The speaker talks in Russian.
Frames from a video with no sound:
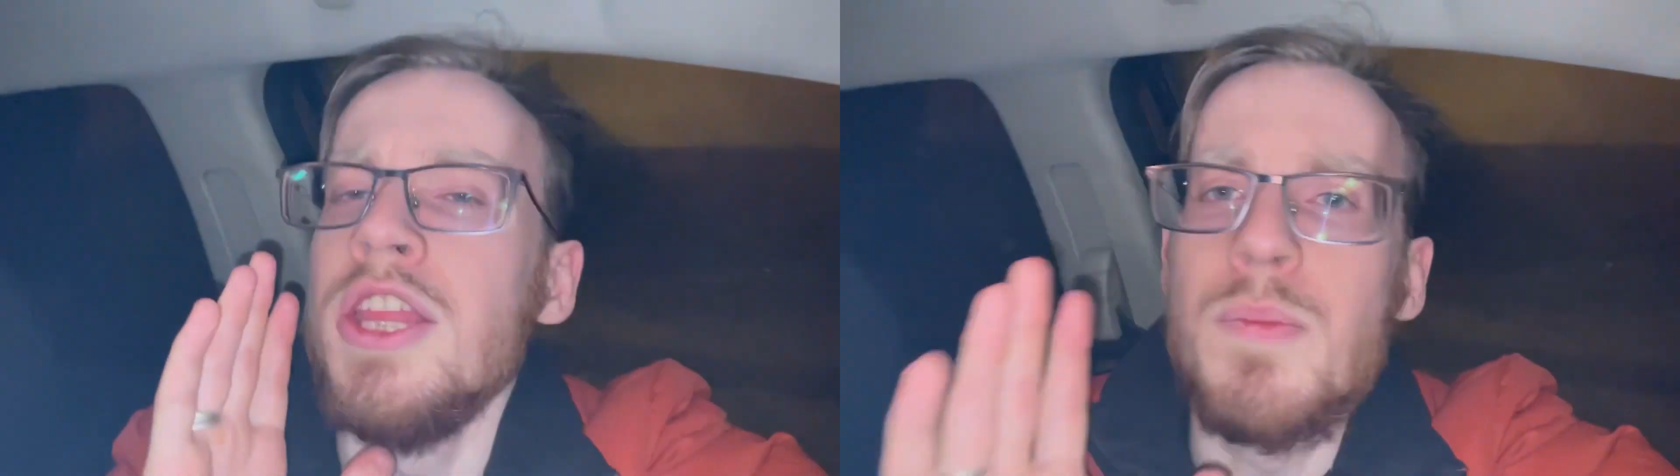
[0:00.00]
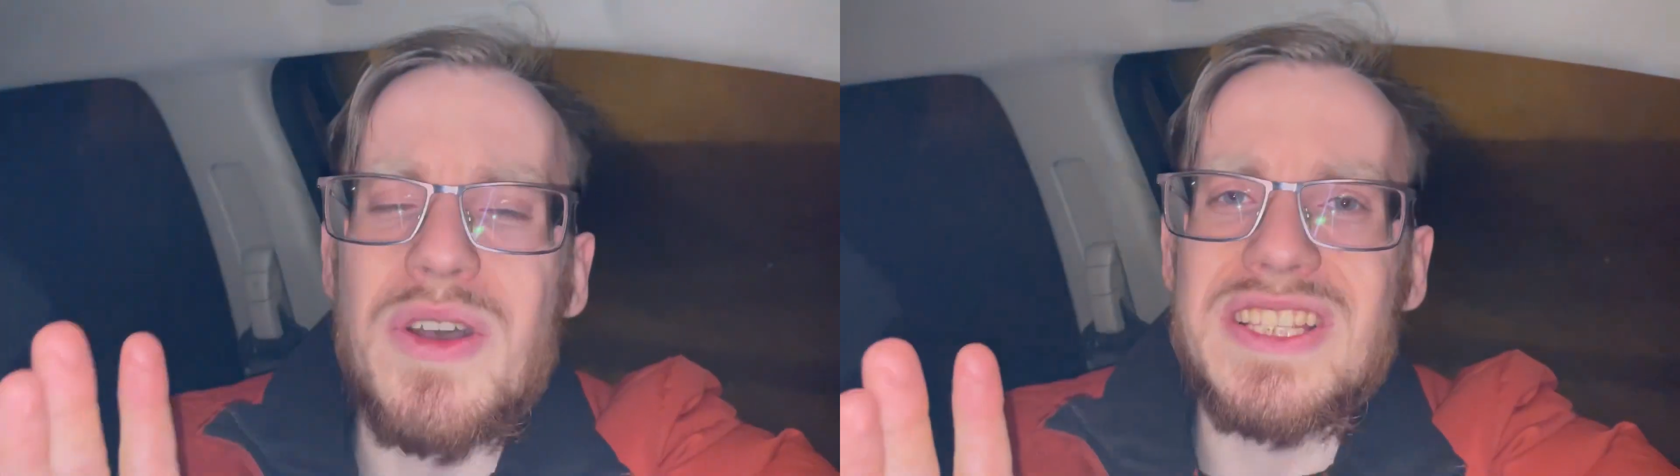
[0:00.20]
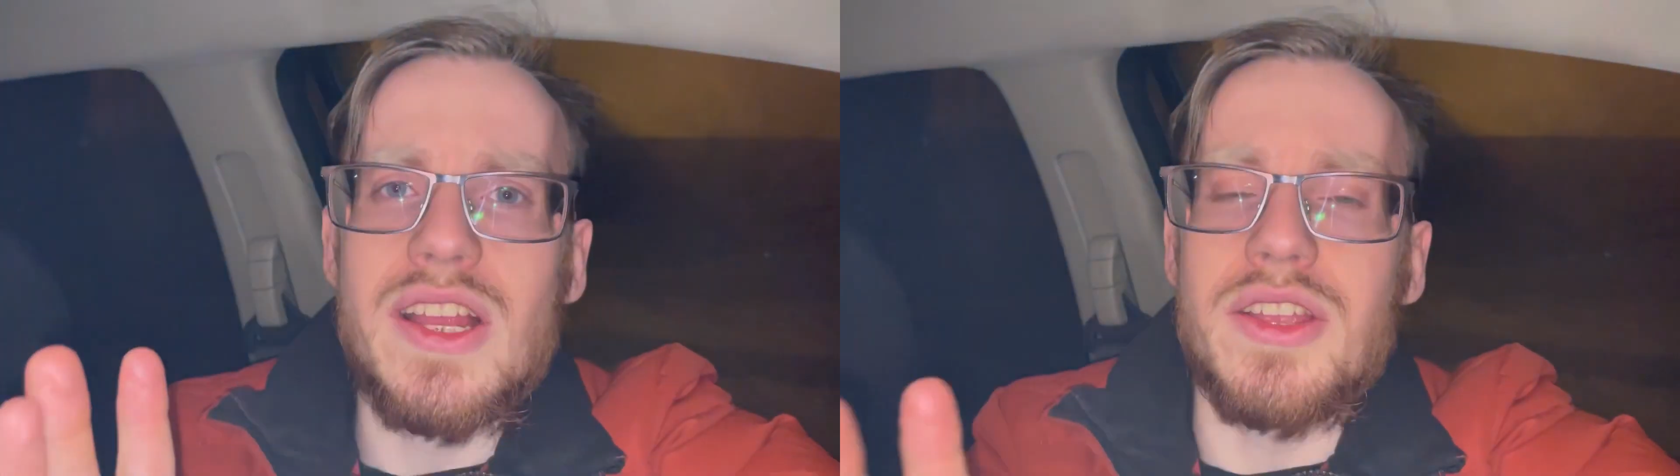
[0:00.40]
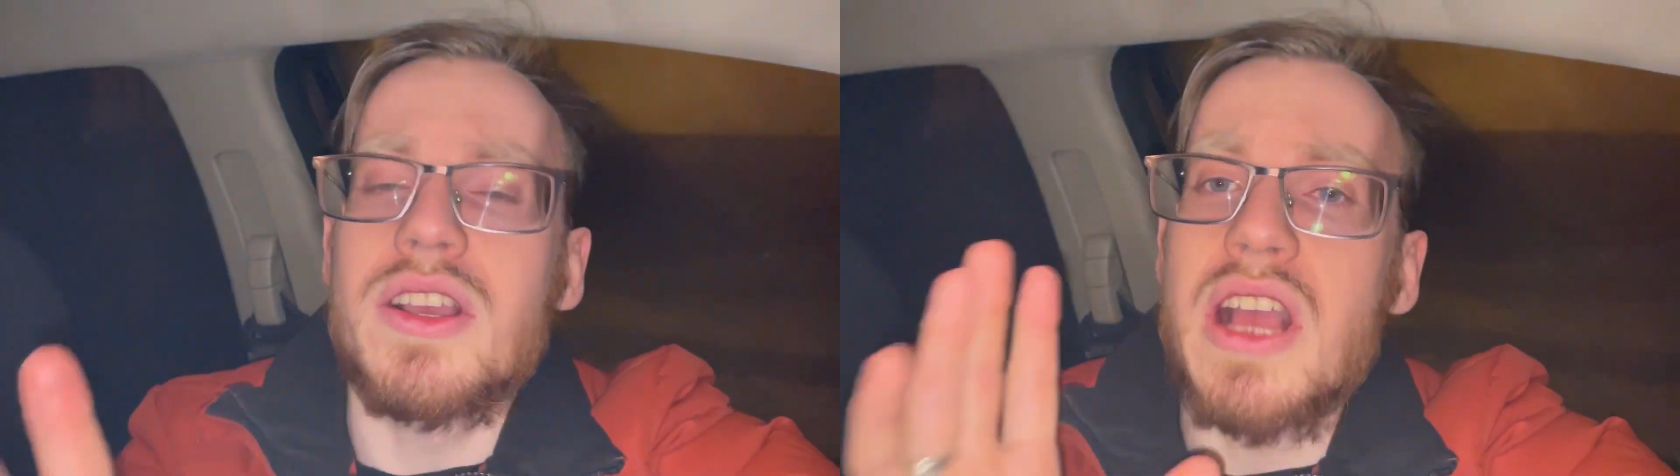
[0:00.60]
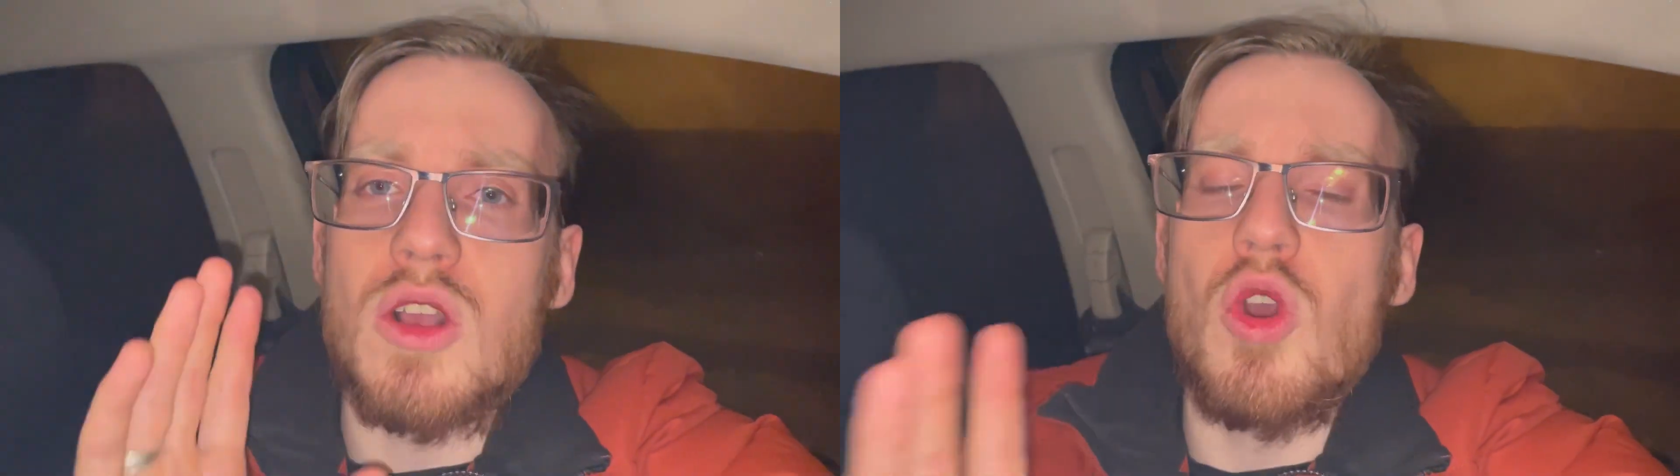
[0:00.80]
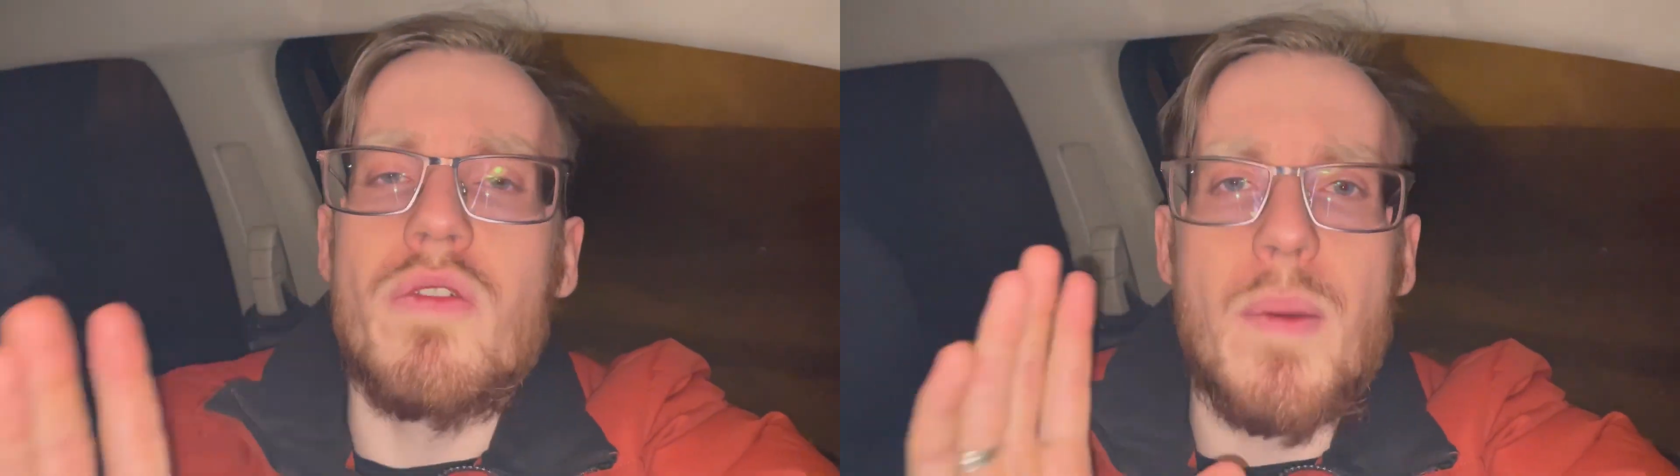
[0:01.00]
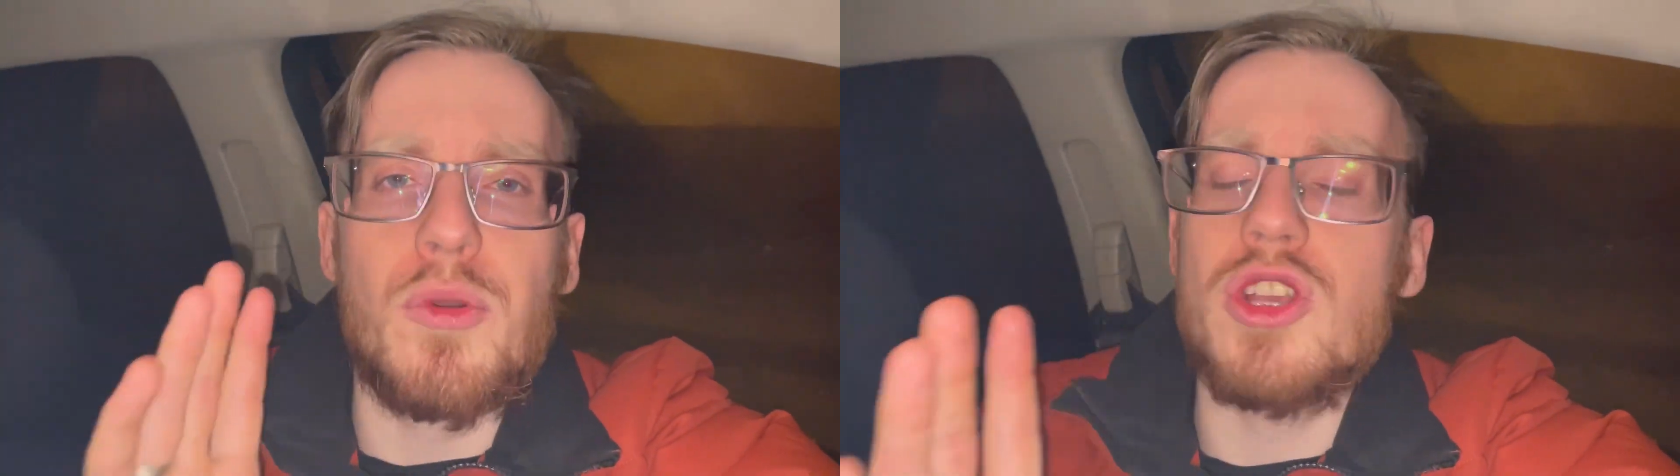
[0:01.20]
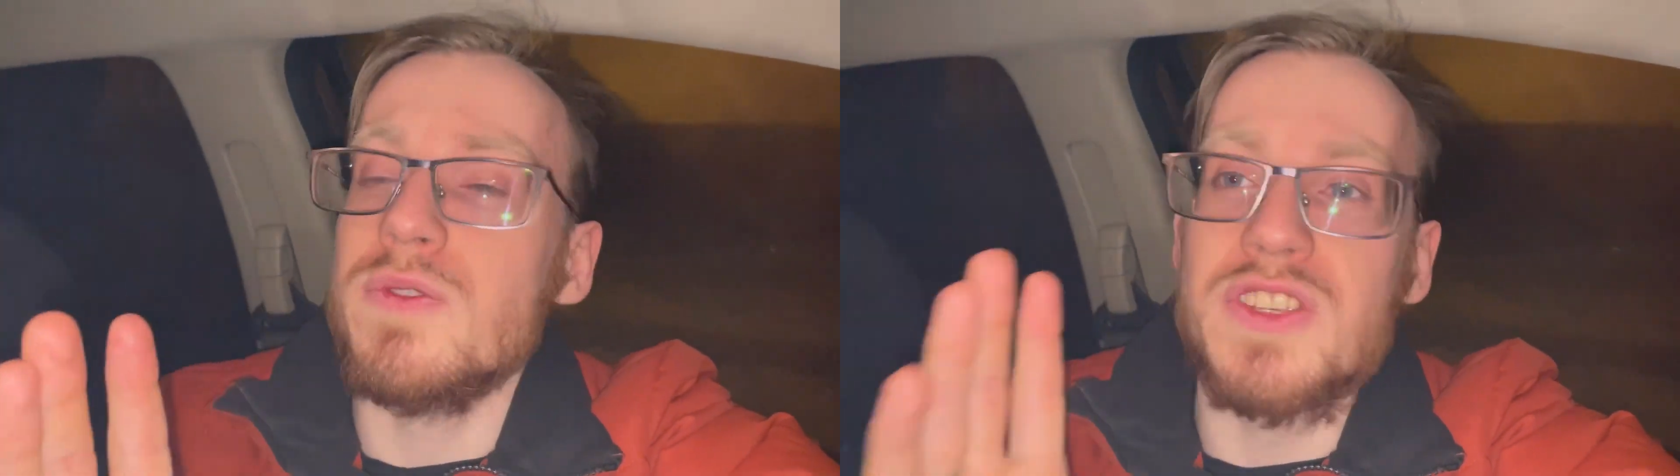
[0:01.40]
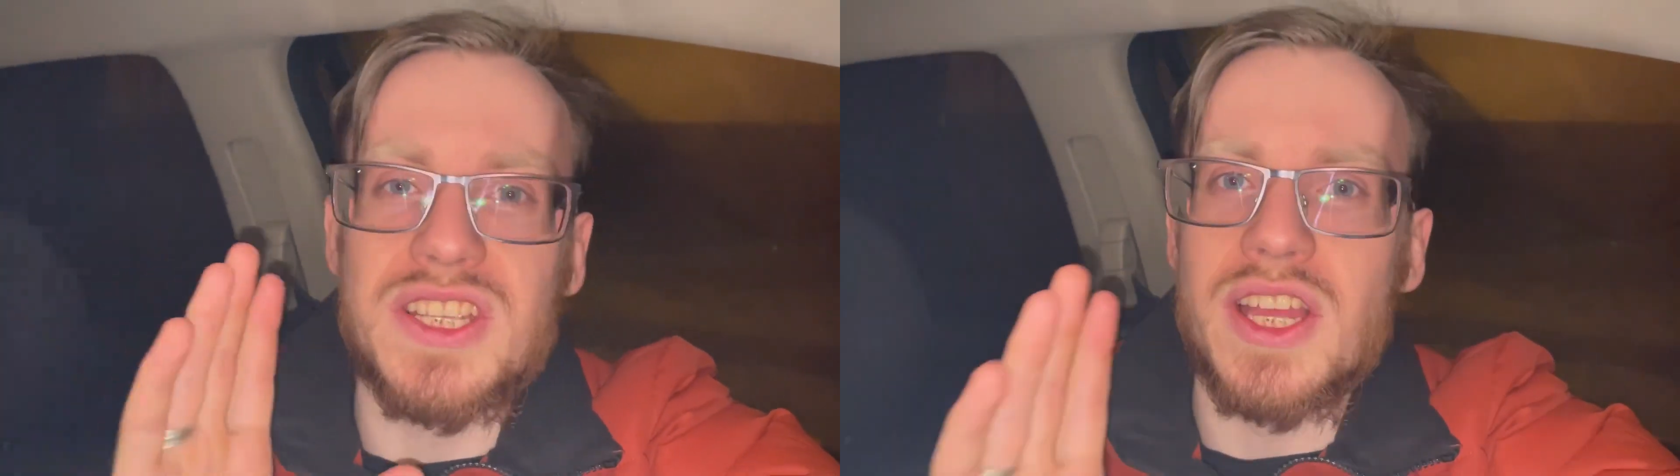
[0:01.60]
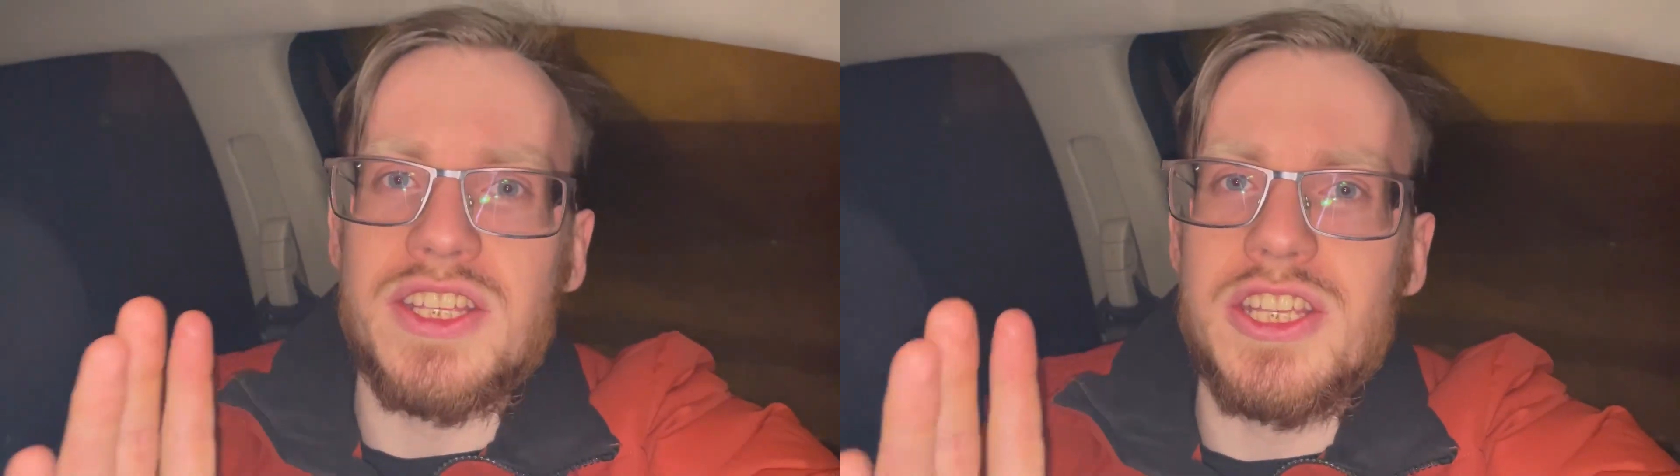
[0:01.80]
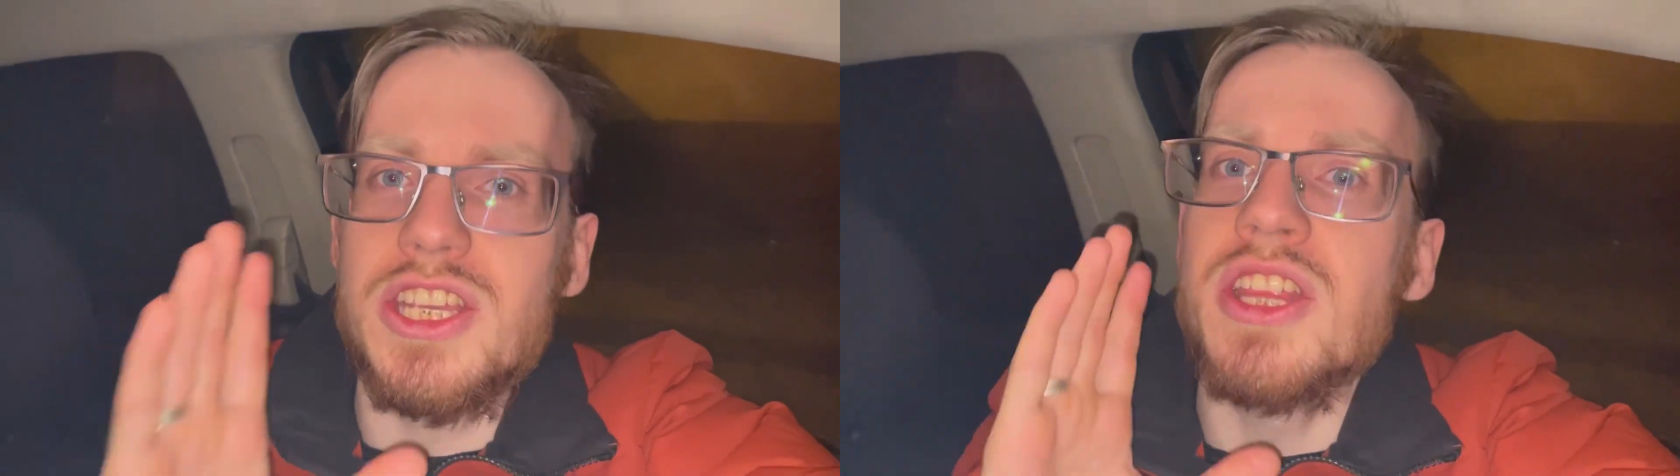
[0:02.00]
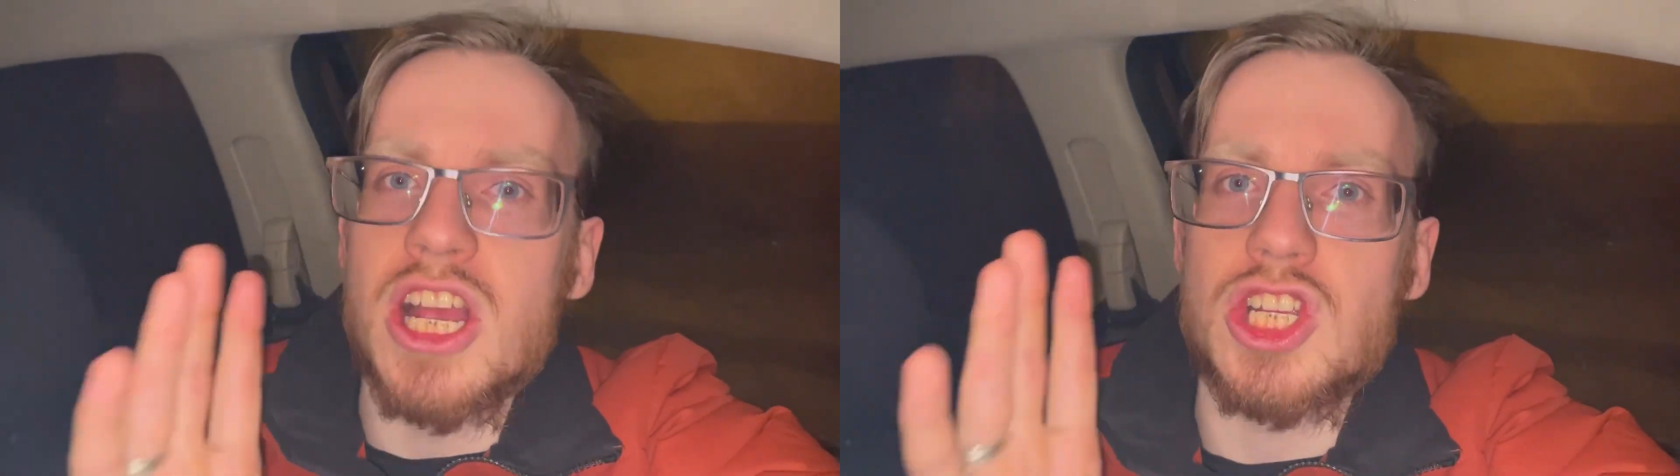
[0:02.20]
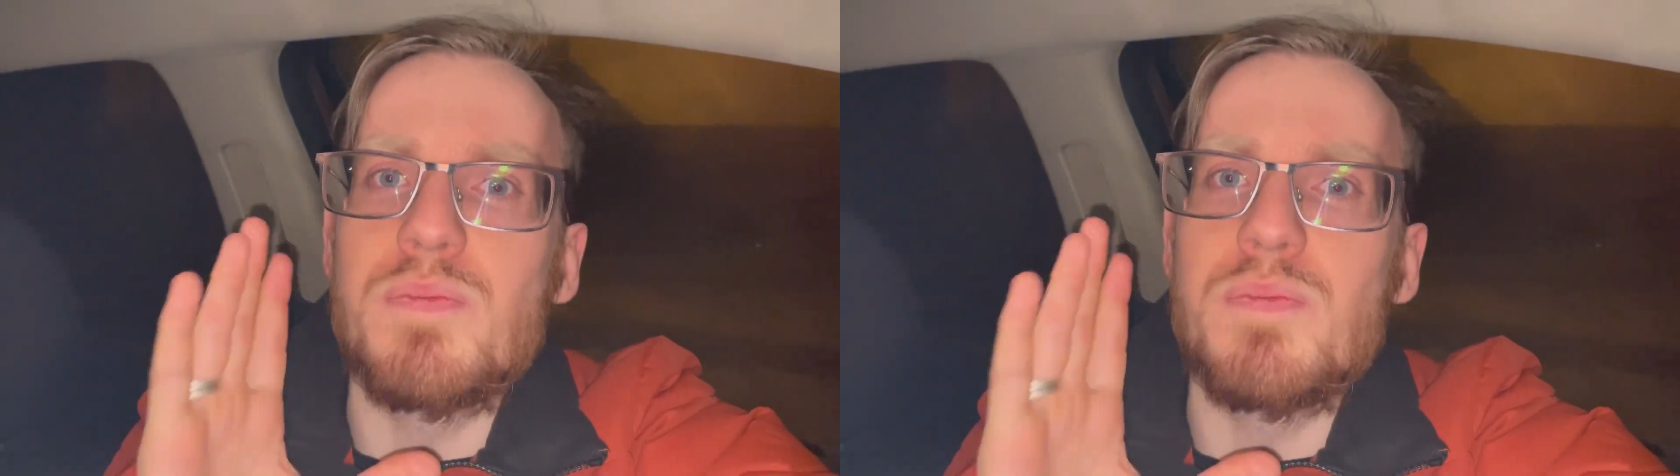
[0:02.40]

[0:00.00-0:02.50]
напоследок, какой вопрос вы зададите нашим